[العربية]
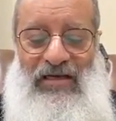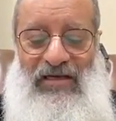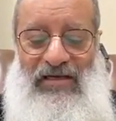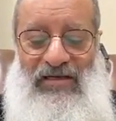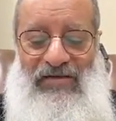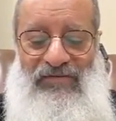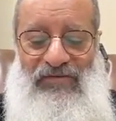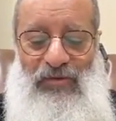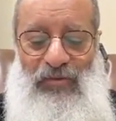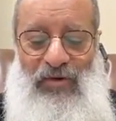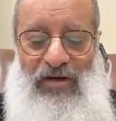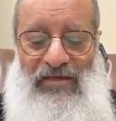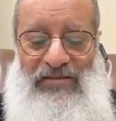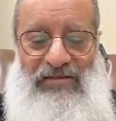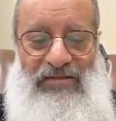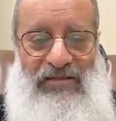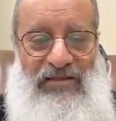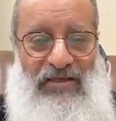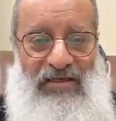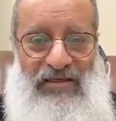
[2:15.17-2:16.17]
آه، في
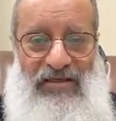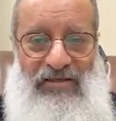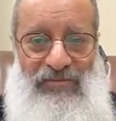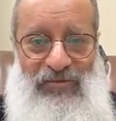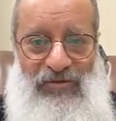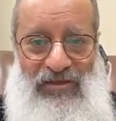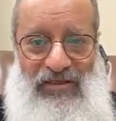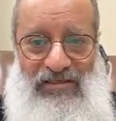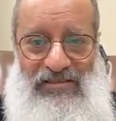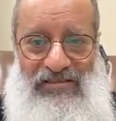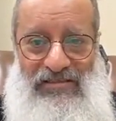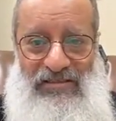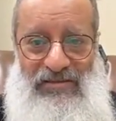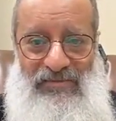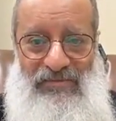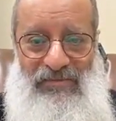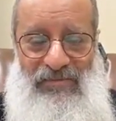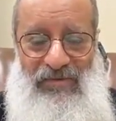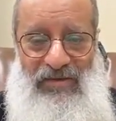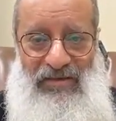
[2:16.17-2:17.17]
وقت غير
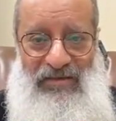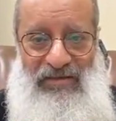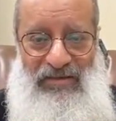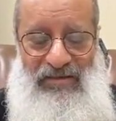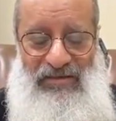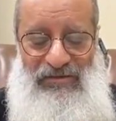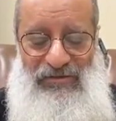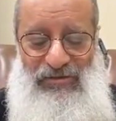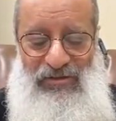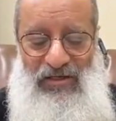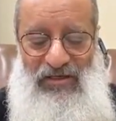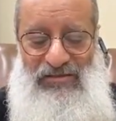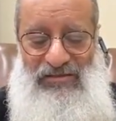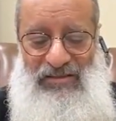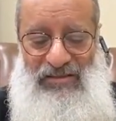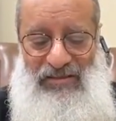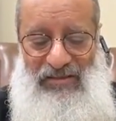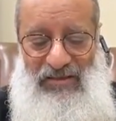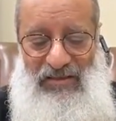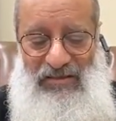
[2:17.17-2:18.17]
مناسب
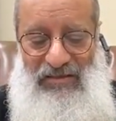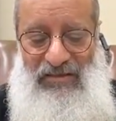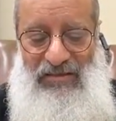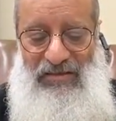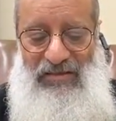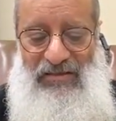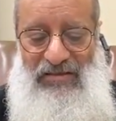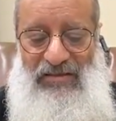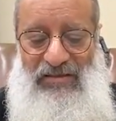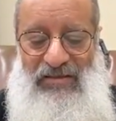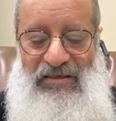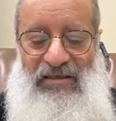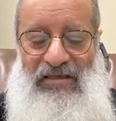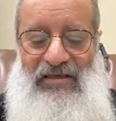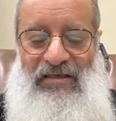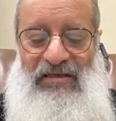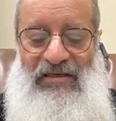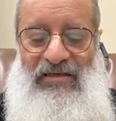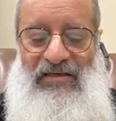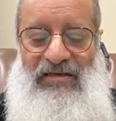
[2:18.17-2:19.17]
للشخص الاخر
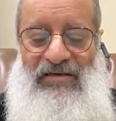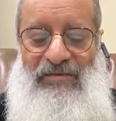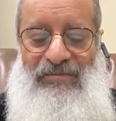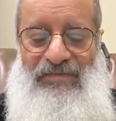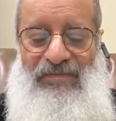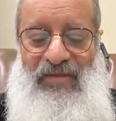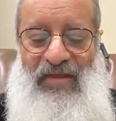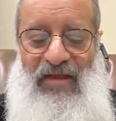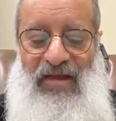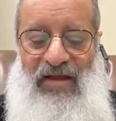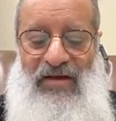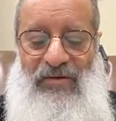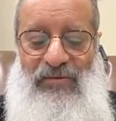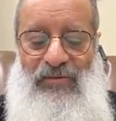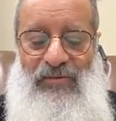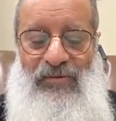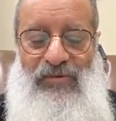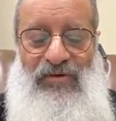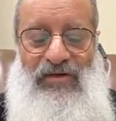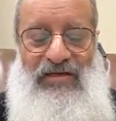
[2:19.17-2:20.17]

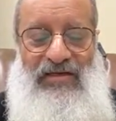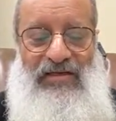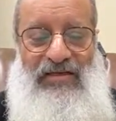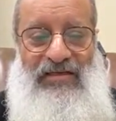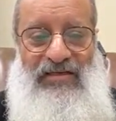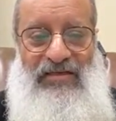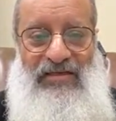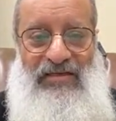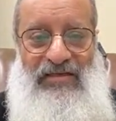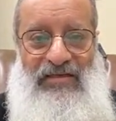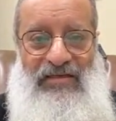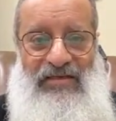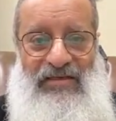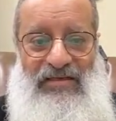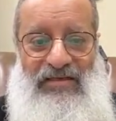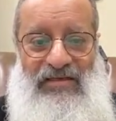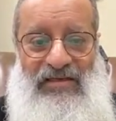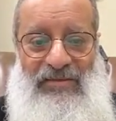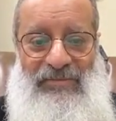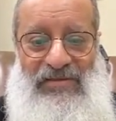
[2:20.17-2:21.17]
او
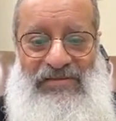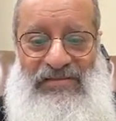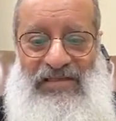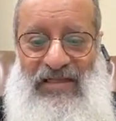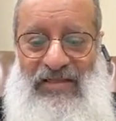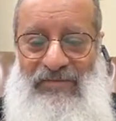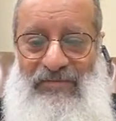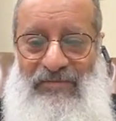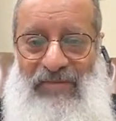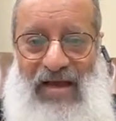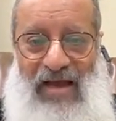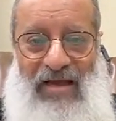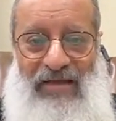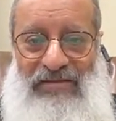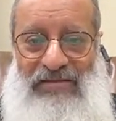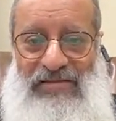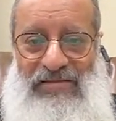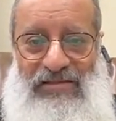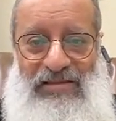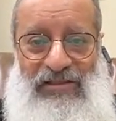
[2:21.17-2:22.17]
آه، مثلا
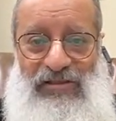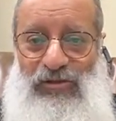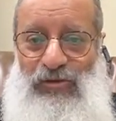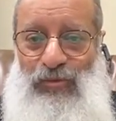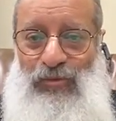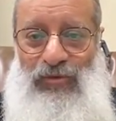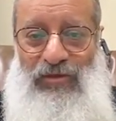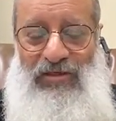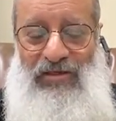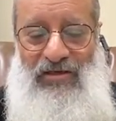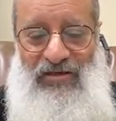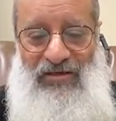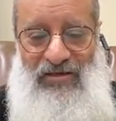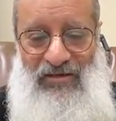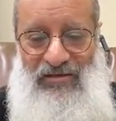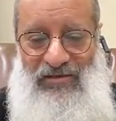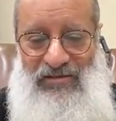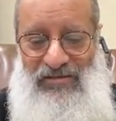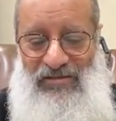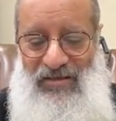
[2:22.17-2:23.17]
بعد سنين طويله
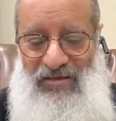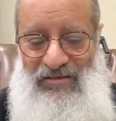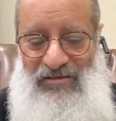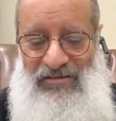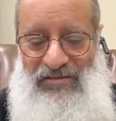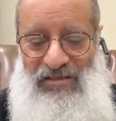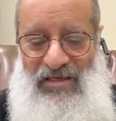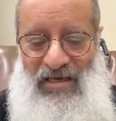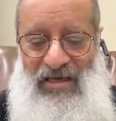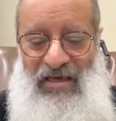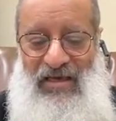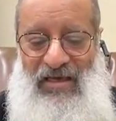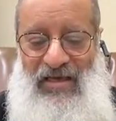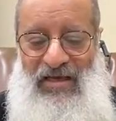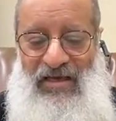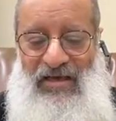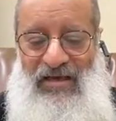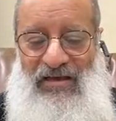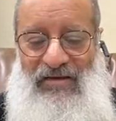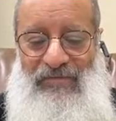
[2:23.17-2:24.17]
خالص خالص
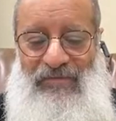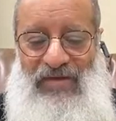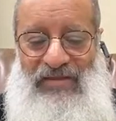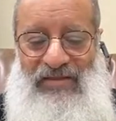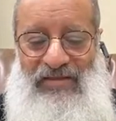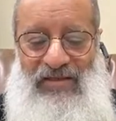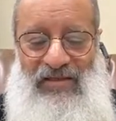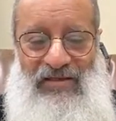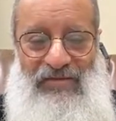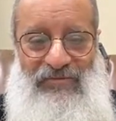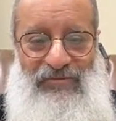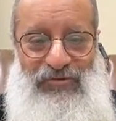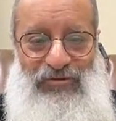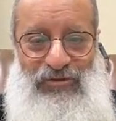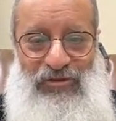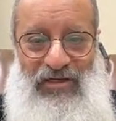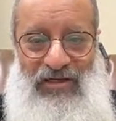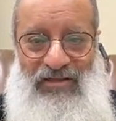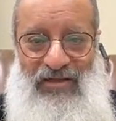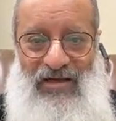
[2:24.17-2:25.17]
من
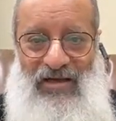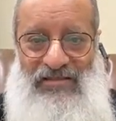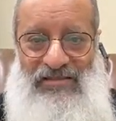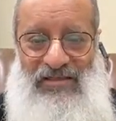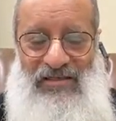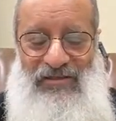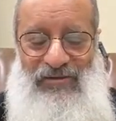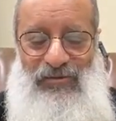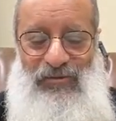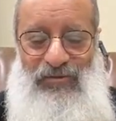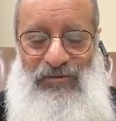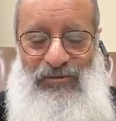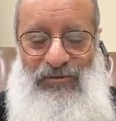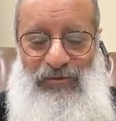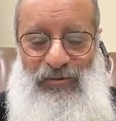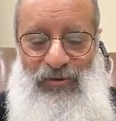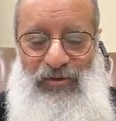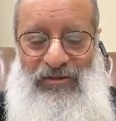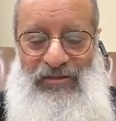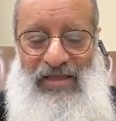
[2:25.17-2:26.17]
المشكله اللي حصلت
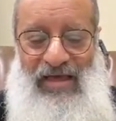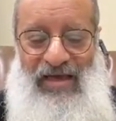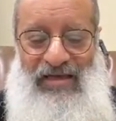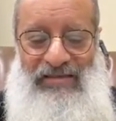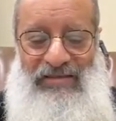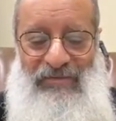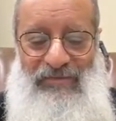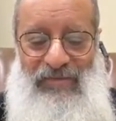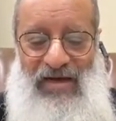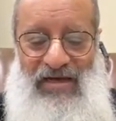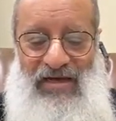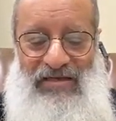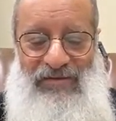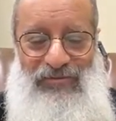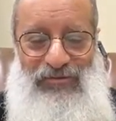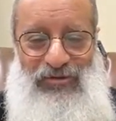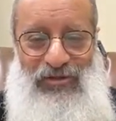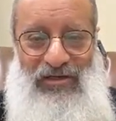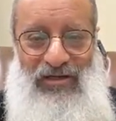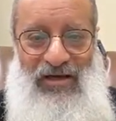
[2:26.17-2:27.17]
ونروح نعاتب بقى على
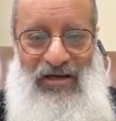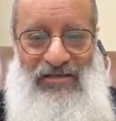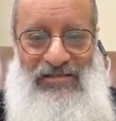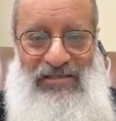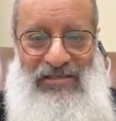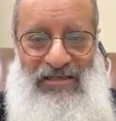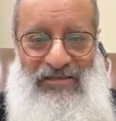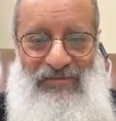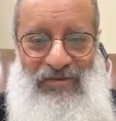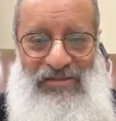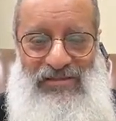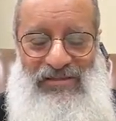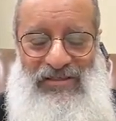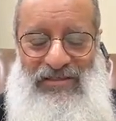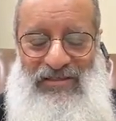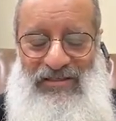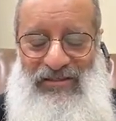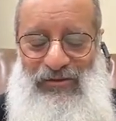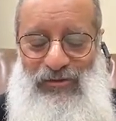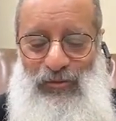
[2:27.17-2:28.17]
مشكله حصلت من
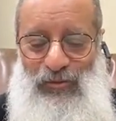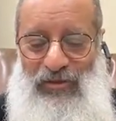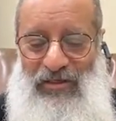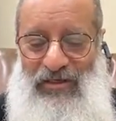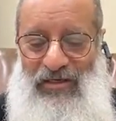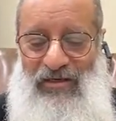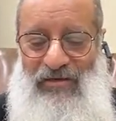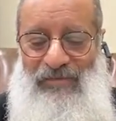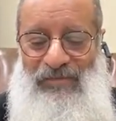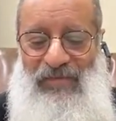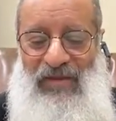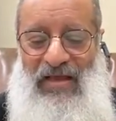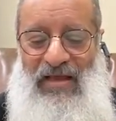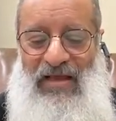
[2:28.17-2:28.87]
سنين طويله